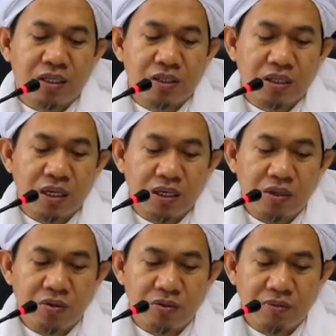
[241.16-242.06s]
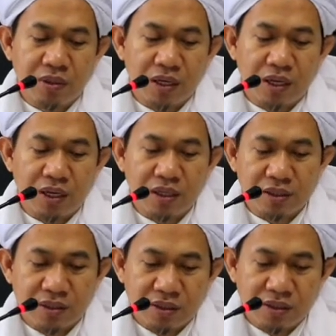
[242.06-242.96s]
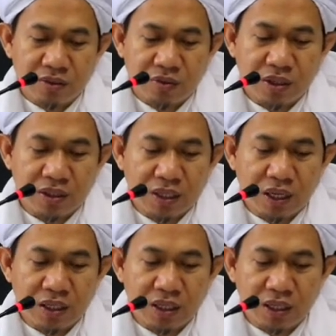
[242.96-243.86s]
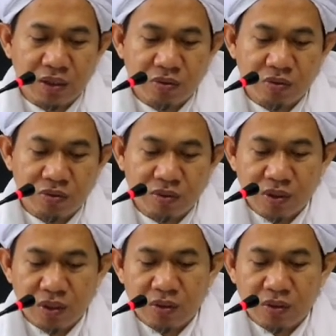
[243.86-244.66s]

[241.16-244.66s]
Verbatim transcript: yansyari'u biha wa istaniru